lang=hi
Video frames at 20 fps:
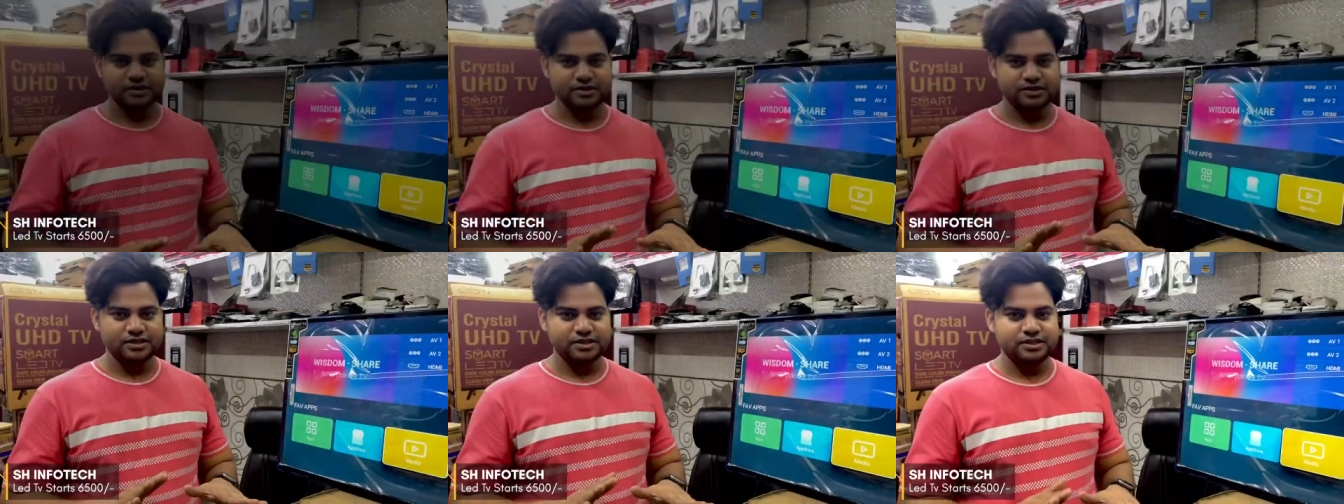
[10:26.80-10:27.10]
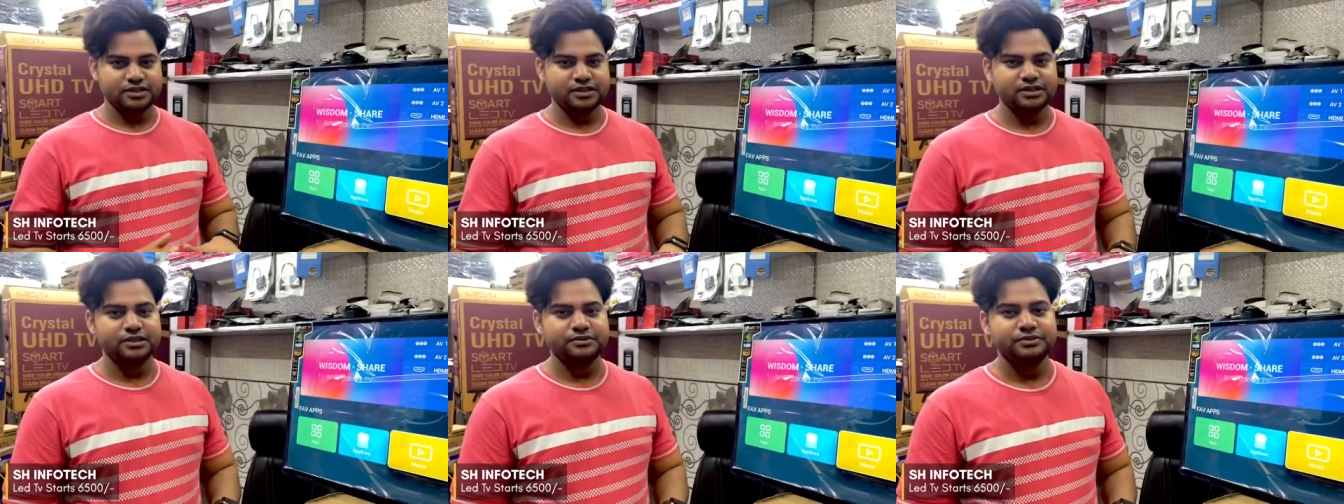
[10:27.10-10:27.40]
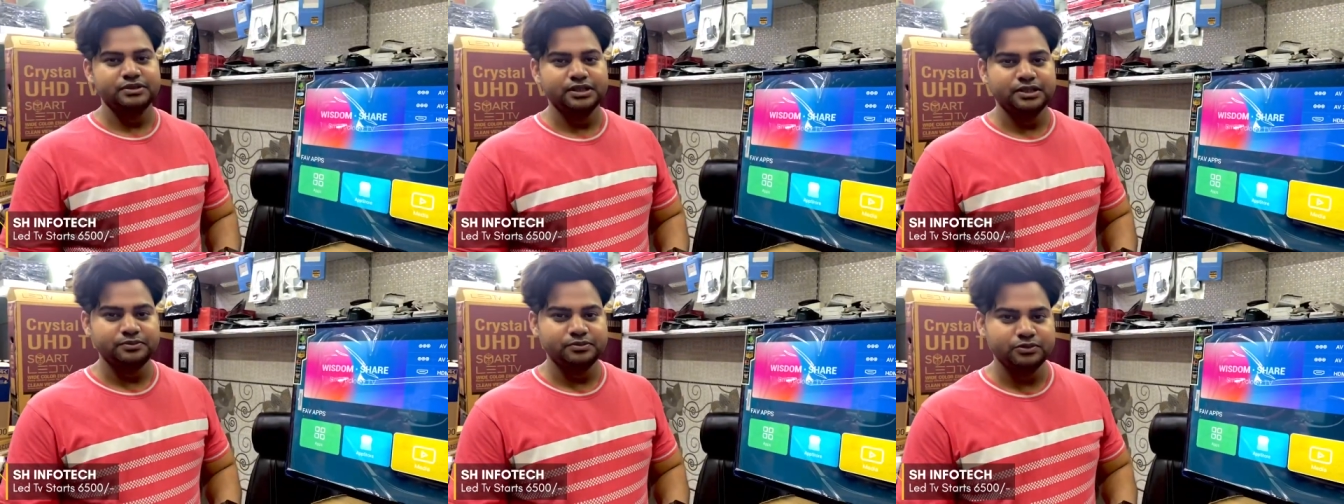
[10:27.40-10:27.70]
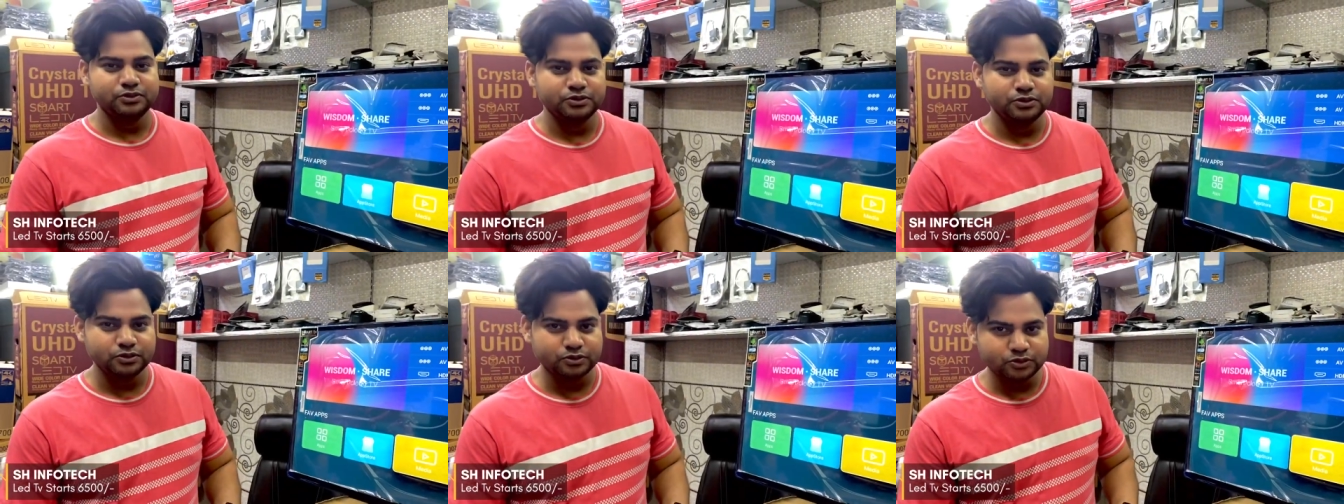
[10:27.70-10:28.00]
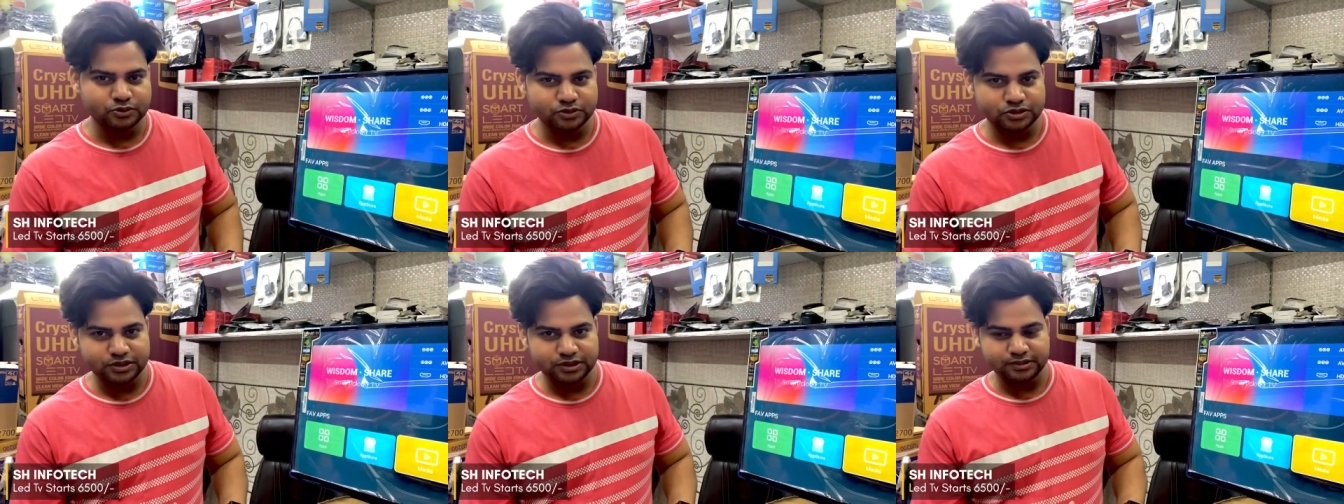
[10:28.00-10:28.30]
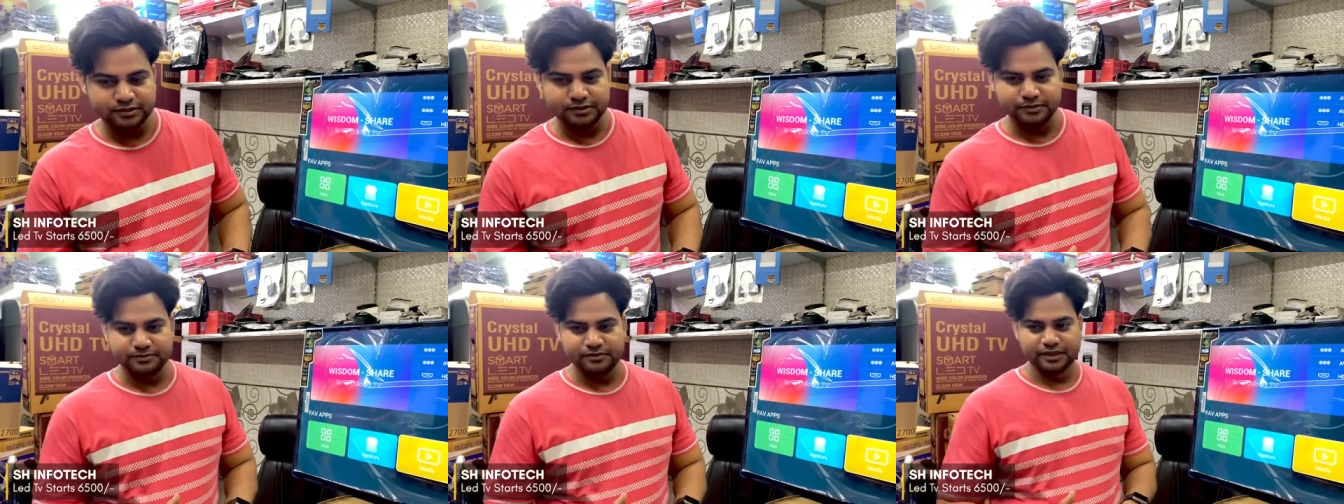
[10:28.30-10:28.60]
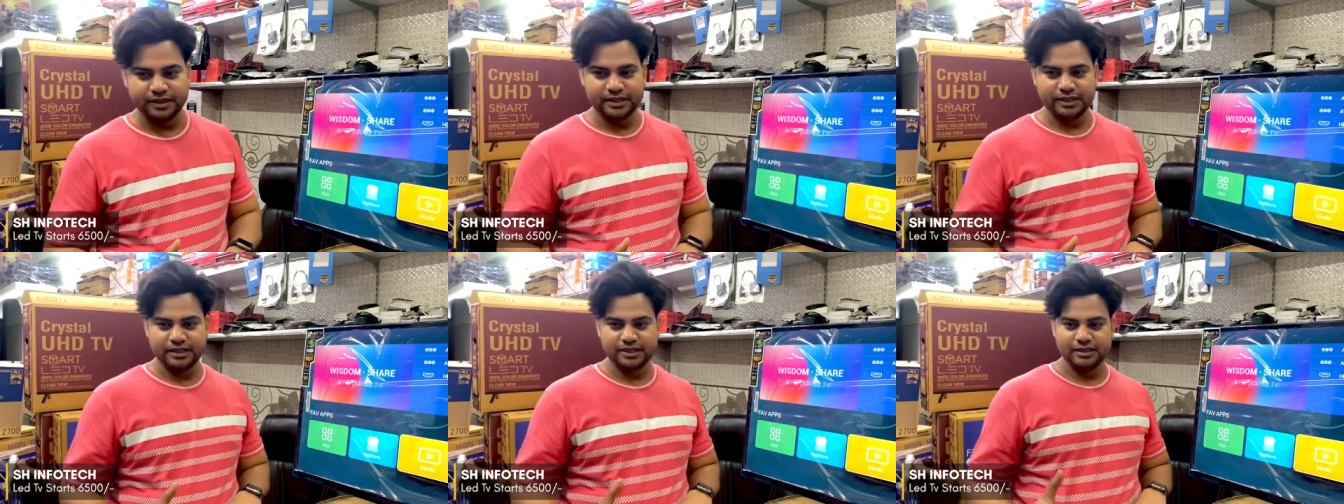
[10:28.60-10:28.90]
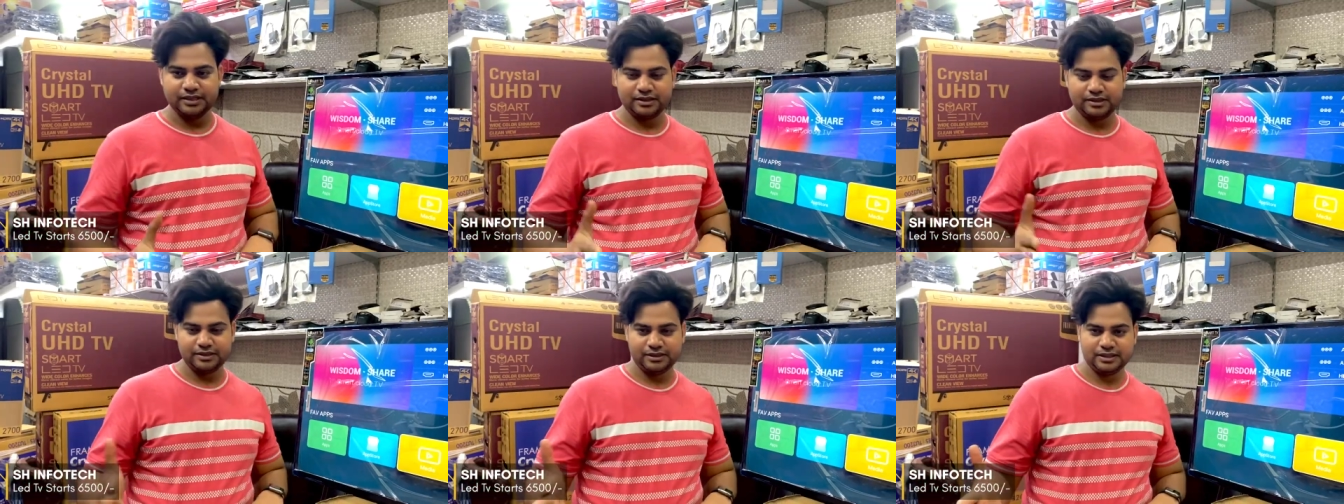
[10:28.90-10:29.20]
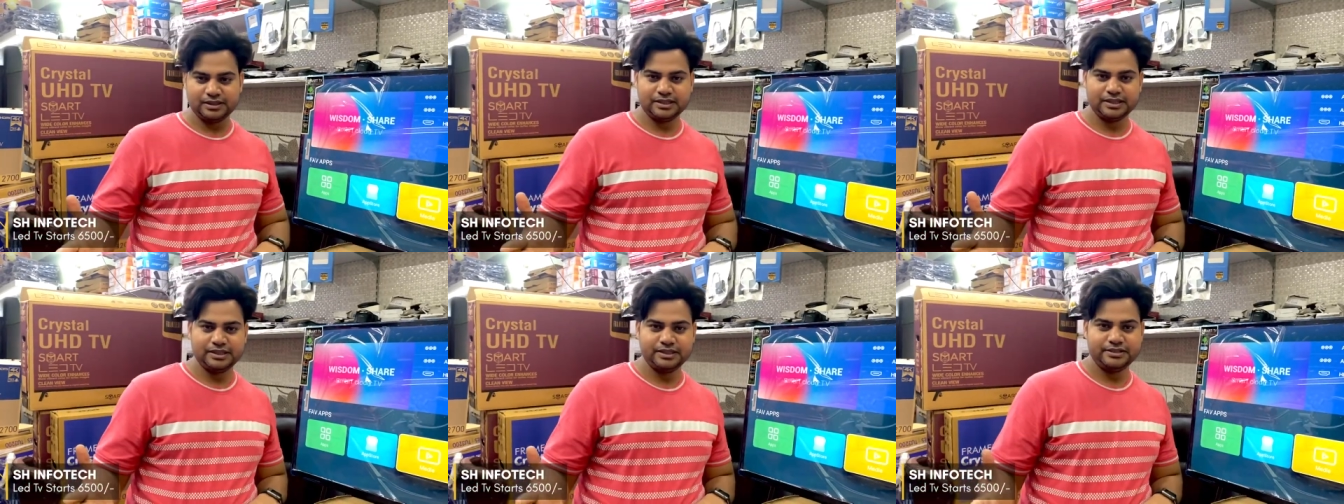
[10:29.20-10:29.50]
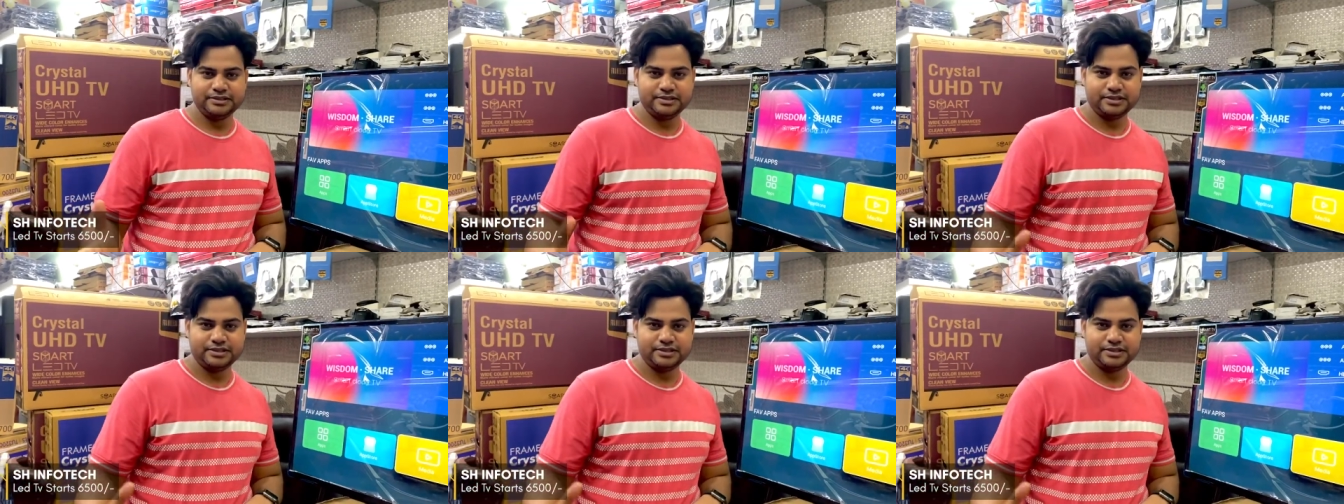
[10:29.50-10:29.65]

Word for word: जैसे कि अभी आपको कुछ वारंटी अलग अलग दिखाए